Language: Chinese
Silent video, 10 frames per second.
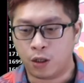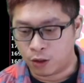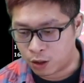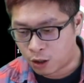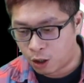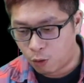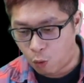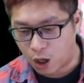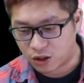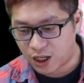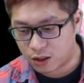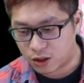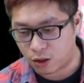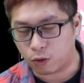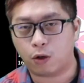能够往上
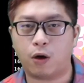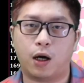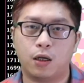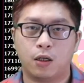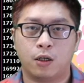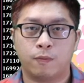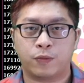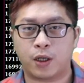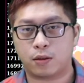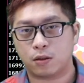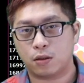走的话，那